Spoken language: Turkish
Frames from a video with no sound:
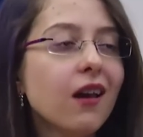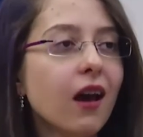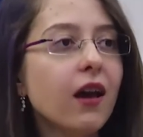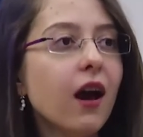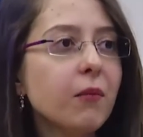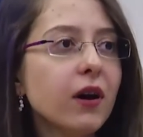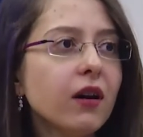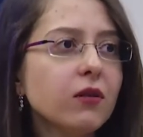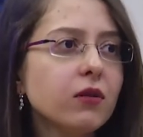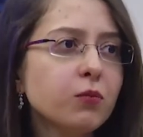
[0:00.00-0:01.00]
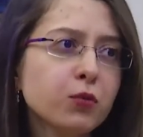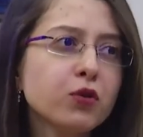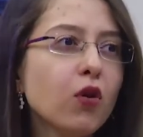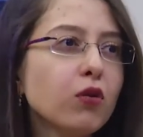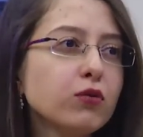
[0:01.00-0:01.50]
Ee, ama e,
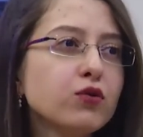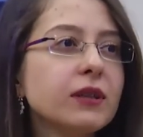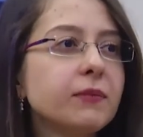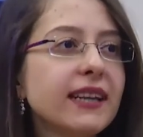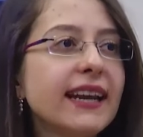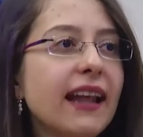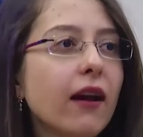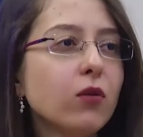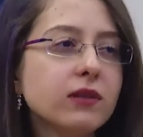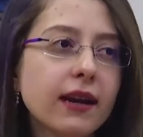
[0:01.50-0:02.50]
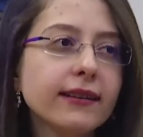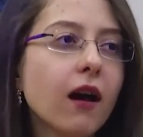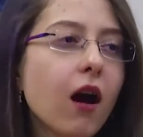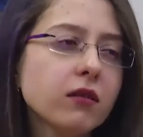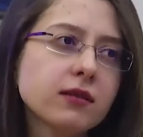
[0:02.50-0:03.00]
mümkün olduğunca bireyler
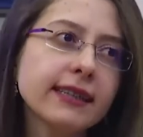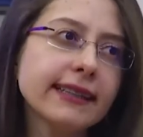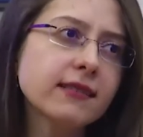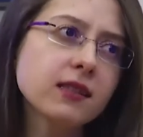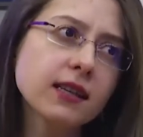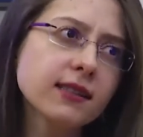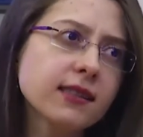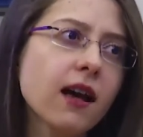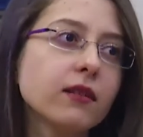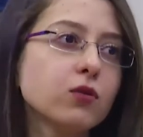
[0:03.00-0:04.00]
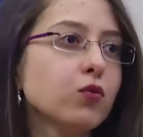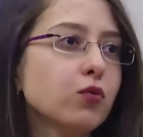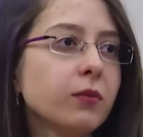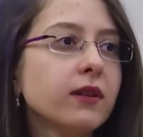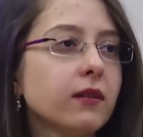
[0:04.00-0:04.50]
özellikle 6 ile 8 saat
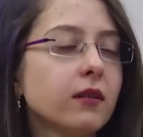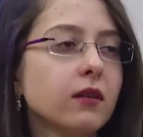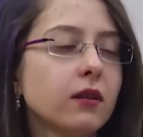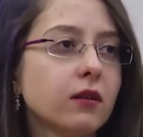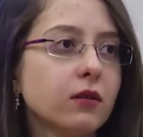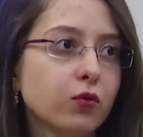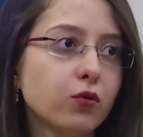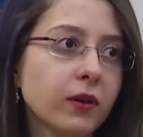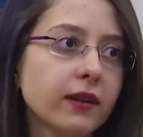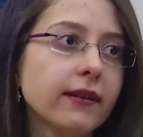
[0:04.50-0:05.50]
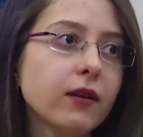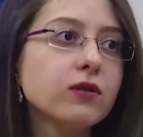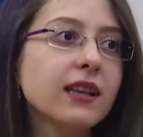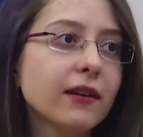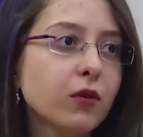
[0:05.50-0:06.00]
uyuma, e,
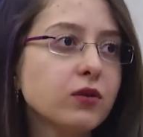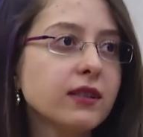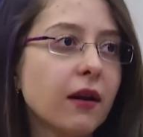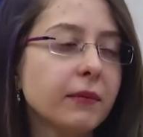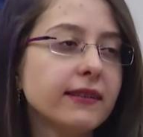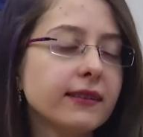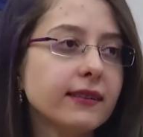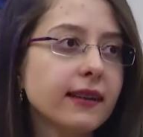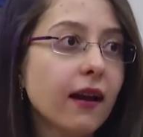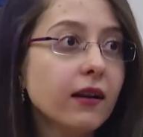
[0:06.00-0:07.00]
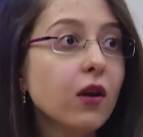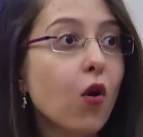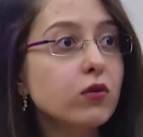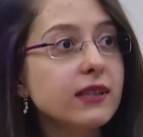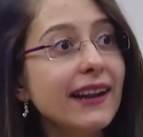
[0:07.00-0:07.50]
uyumalarına özen göstermelidirler.
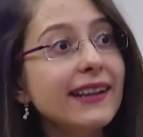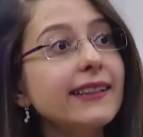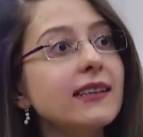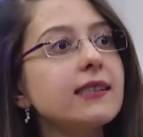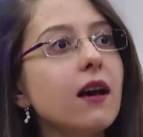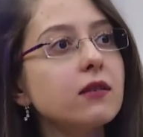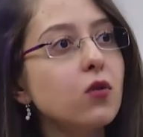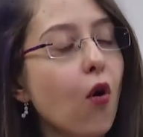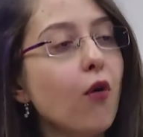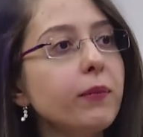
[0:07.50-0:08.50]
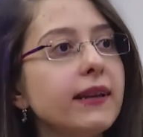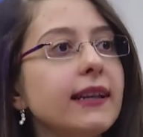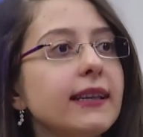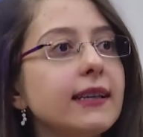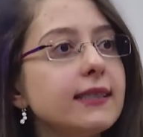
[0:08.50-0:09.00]
Özellikle saat 11
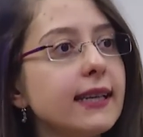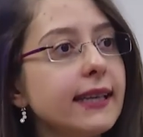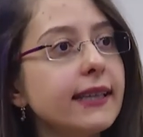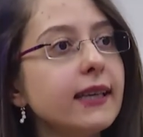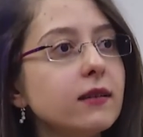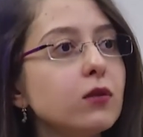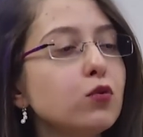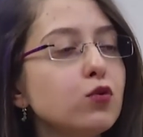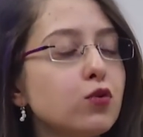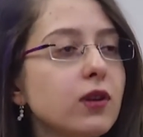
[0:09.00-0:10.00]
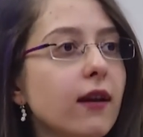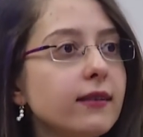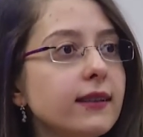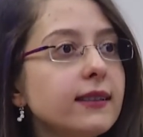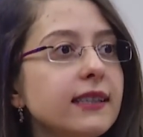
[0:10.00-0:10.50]
ile gece 2 ya da 3
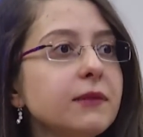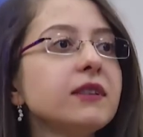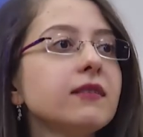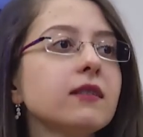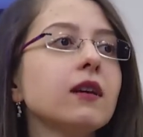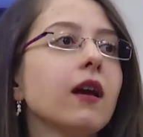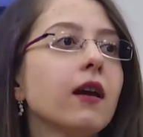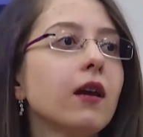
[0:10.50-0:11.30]
saatleri diliminde de